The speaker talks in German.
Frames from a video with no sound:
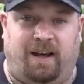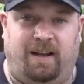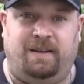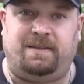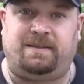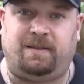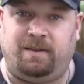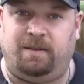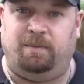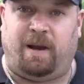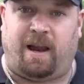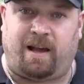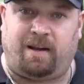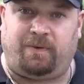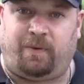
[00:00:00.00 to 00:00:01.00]
alles im
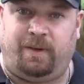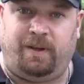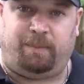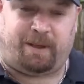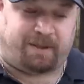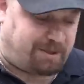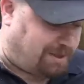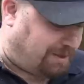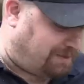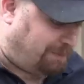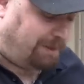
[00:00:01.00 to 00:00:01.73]
Lagerfeuerplatz. Schaut